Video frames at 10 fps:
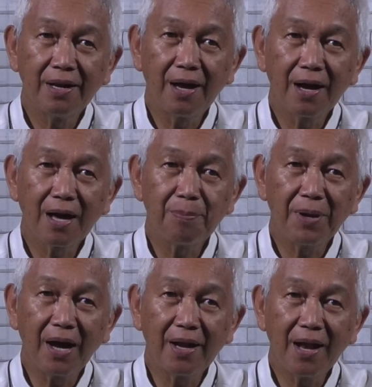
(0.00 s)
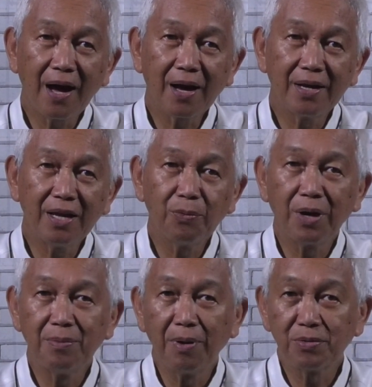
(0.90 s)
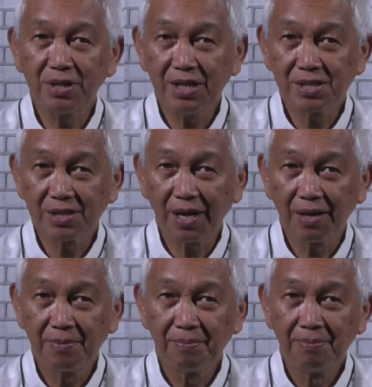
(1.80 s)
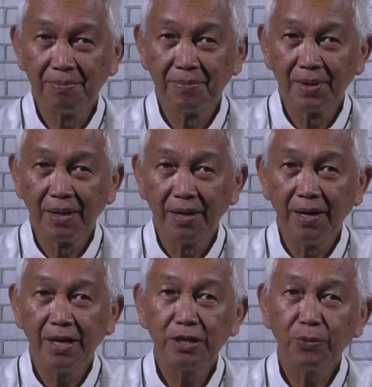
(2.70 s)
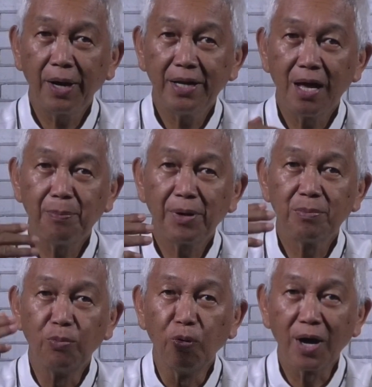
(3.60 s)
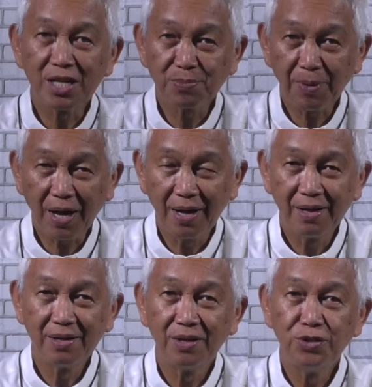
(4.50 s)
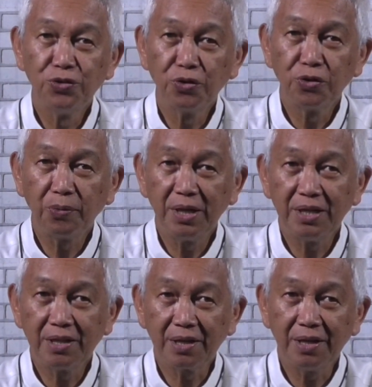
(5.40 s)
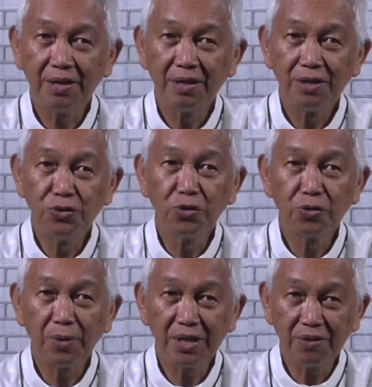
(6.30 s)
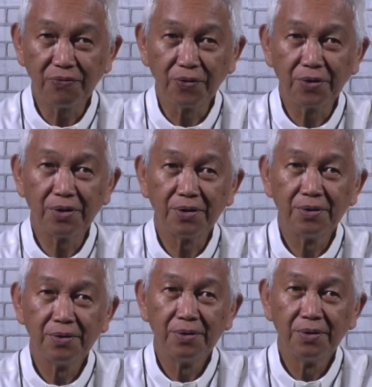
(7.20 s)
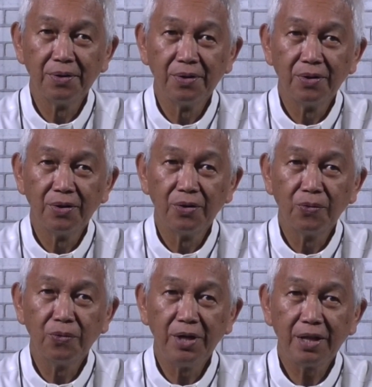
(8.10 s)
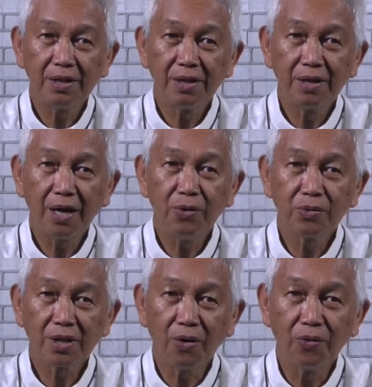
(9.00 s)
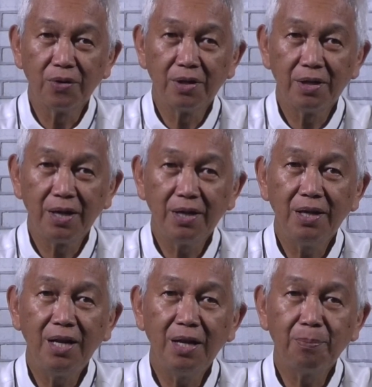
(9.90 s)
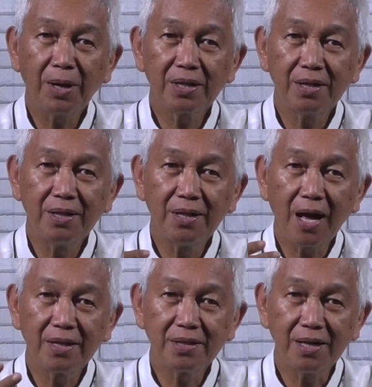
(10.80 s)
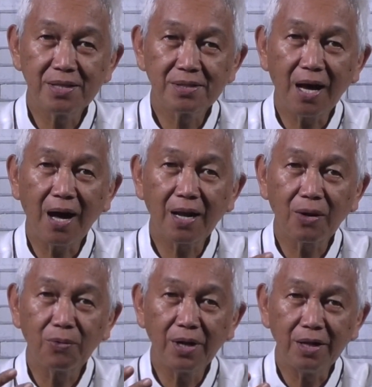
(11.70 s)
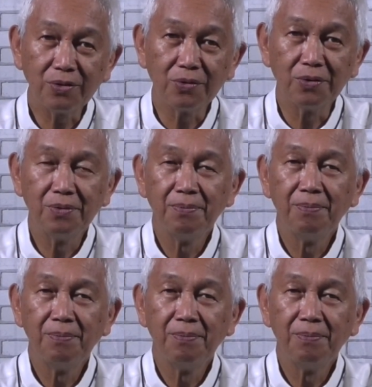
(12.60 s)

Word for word: ng kapanganakan ni Juan Bautista. Ito ay dapat bukas pa, June 23, June 24. Ngunit ngayong taon, inilipat natin sa araw na ito.